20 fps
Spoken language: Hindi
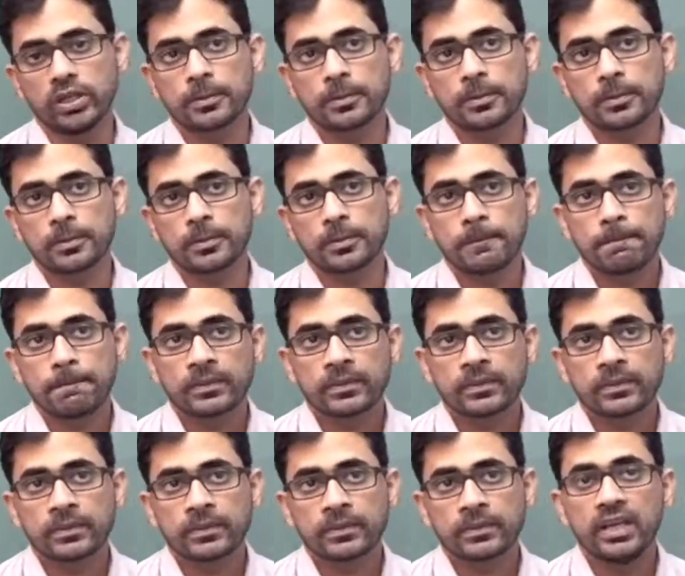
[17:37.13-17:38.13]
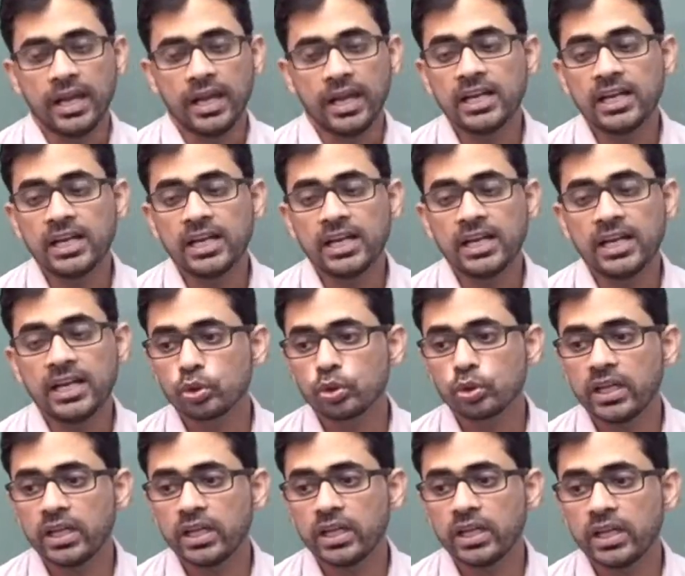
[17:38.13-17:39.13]
हैं एडल्ट जो
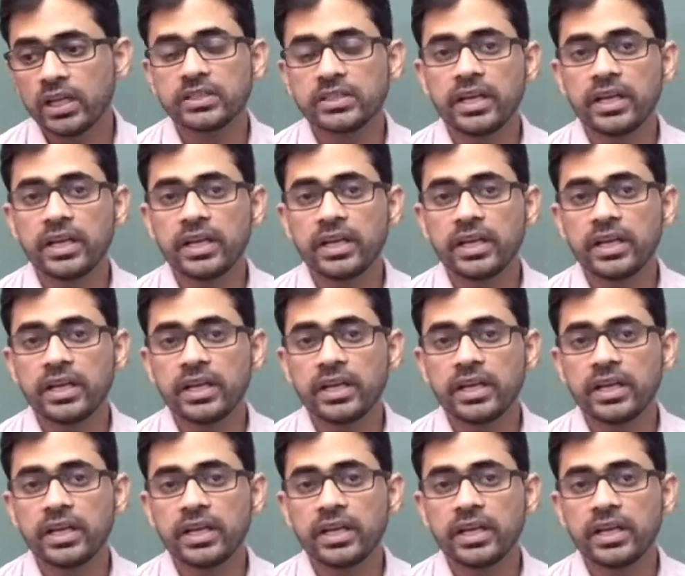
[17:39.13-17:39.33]
होते हैं